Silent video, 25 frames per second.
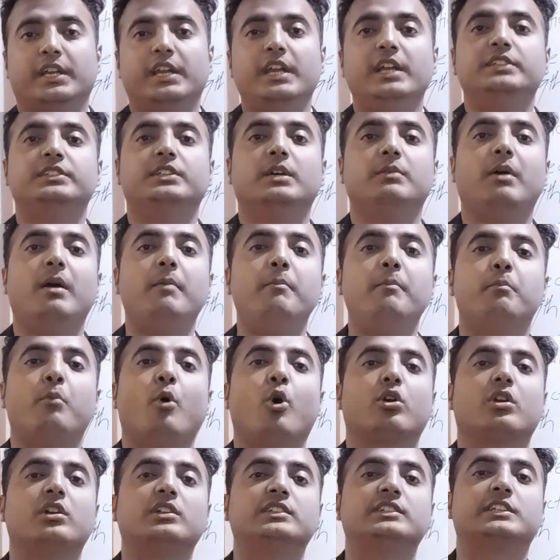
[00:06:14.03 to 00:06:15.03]
कि जब हम
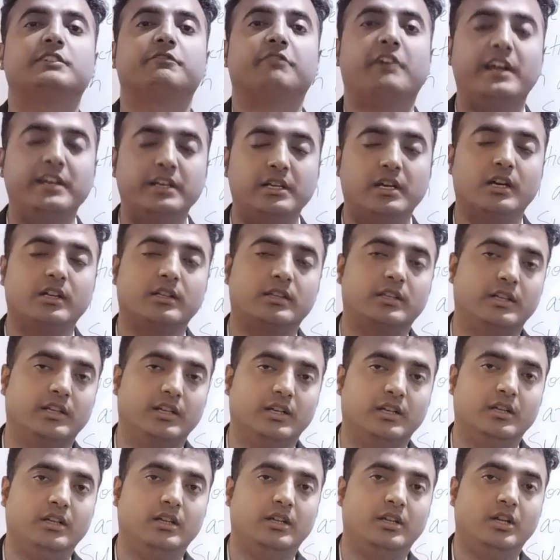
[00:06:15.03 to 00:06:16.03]
बॉर्डर्स डिफाइन करते
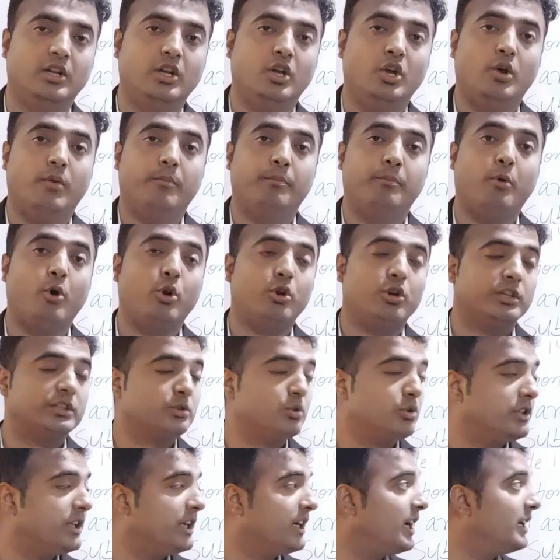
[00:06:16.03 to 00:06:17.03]
हैं
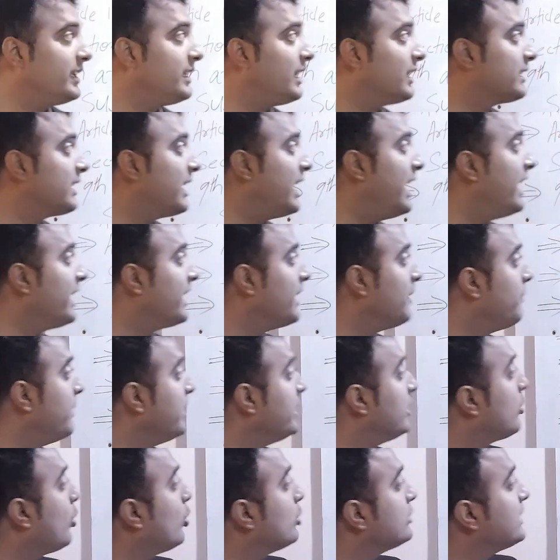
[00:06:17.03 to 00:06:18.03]
बॉर्डर्स को देखा जाता है कि
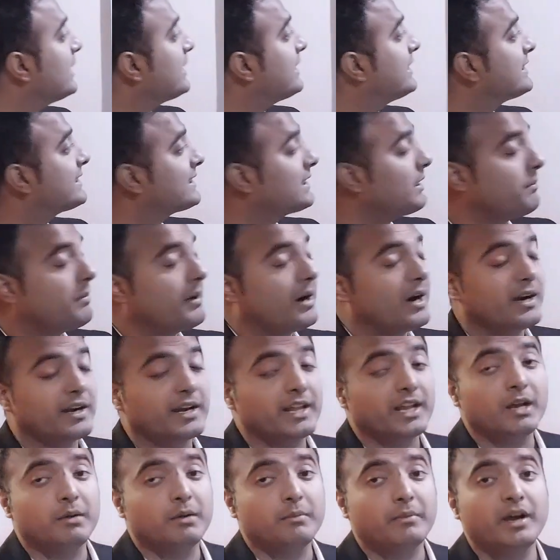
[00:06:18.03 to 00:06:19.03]
भाई कौन सा किसका
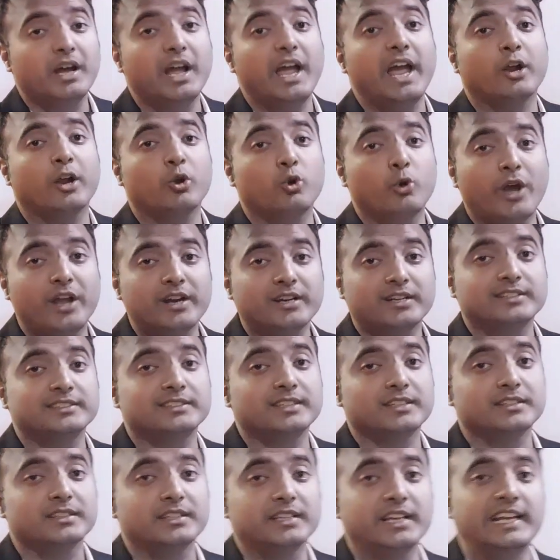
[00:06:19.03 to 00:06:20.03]
पार्ट है हम एक्वायर कर
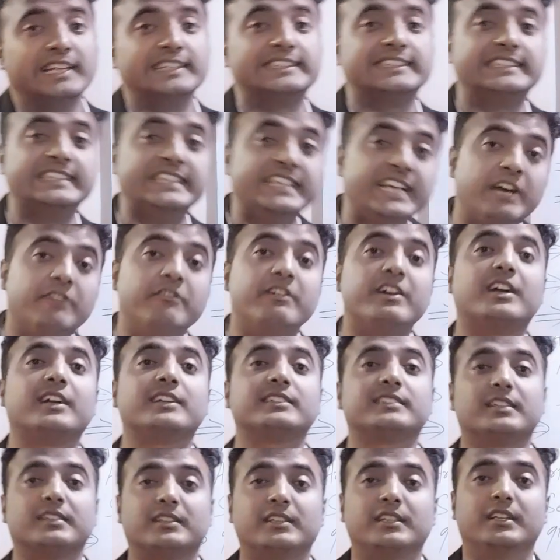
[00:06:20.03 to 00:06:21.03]
सकते हैं सीड अवे
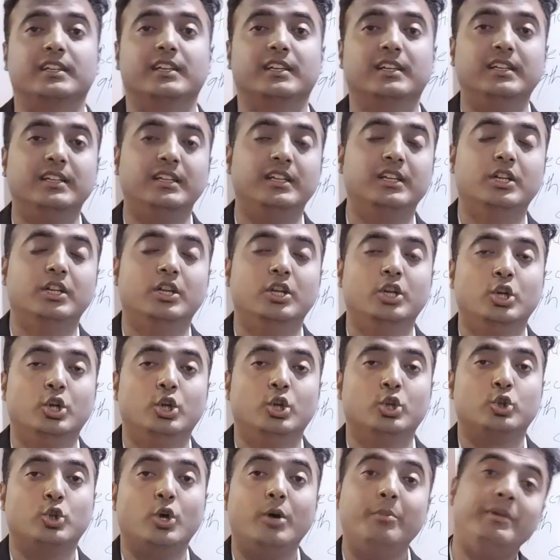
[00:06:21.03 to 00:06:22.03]
कर सकते हैं
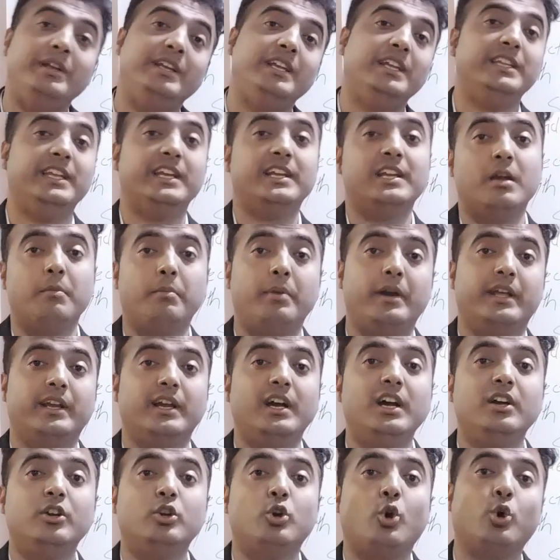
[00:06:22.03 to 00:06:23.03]
तो हमें यह देखना
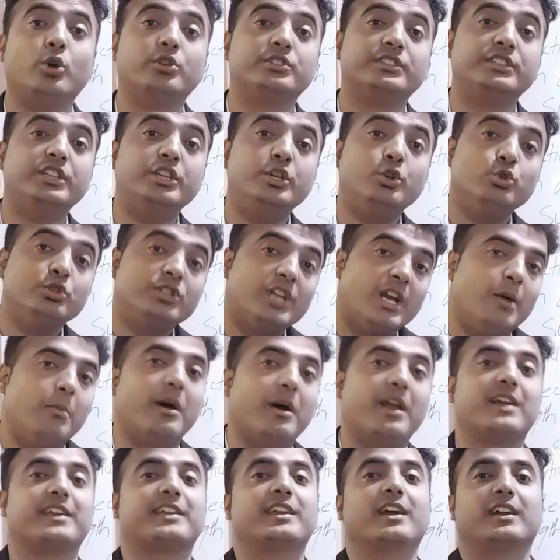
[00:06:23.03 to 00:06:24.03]
पड़ेगा कॉन्स्टिट्यूशन
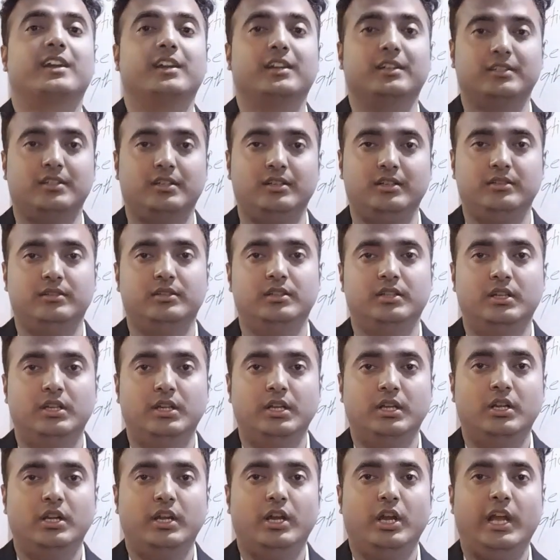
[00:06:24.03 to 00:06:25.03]
हमारा क्या कहता
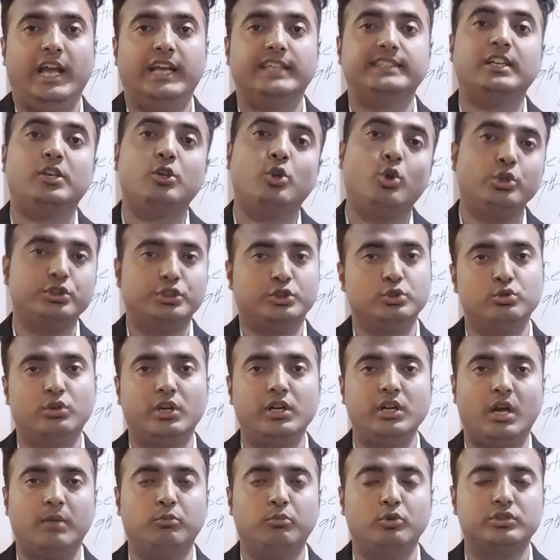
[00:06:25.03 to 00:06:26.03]
है एज अ लॉ
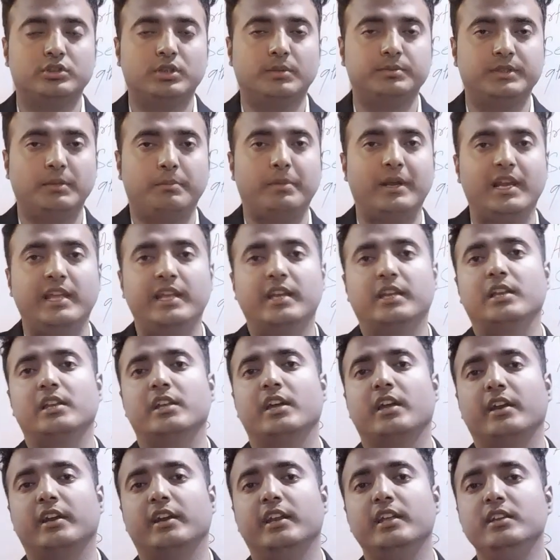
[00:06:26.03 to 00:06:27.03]
स्टूडेंट हमको सबसे पहले ये
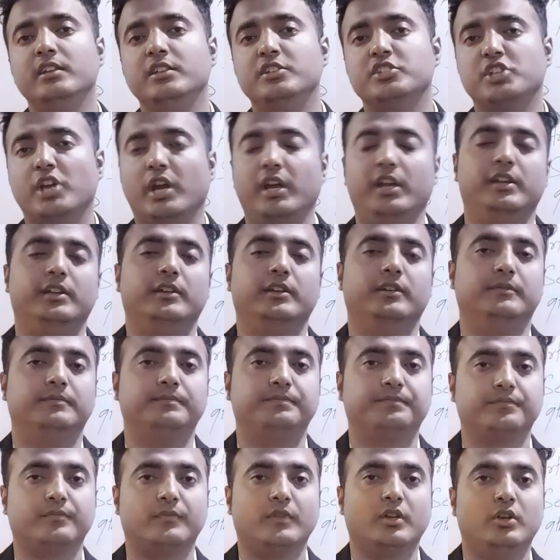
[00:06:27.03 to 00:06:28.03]
क्लियरिटी चाहिए
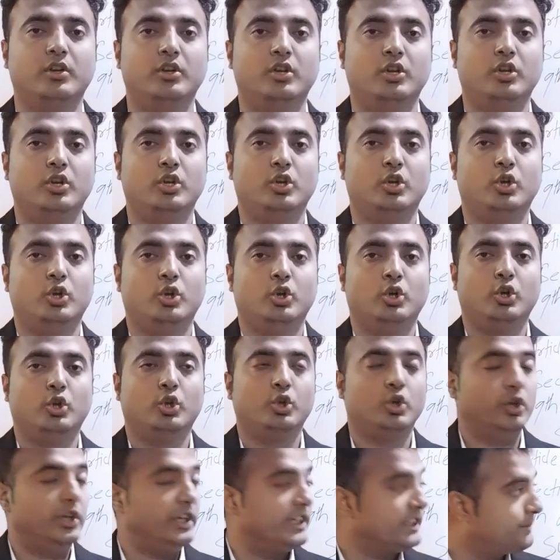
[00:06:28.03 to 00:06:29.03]

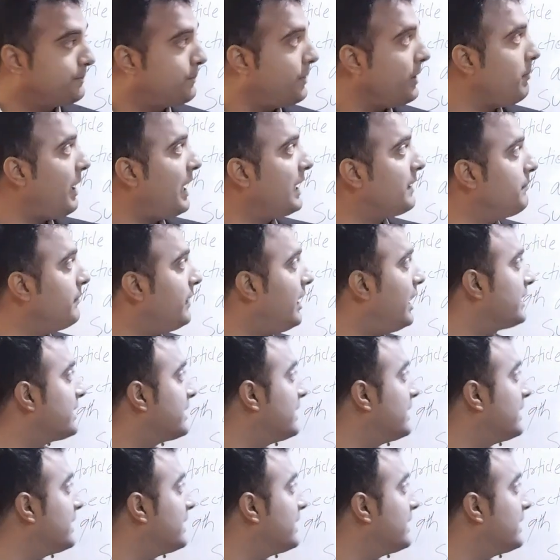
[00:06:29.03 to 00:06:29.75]
इस पे बाद में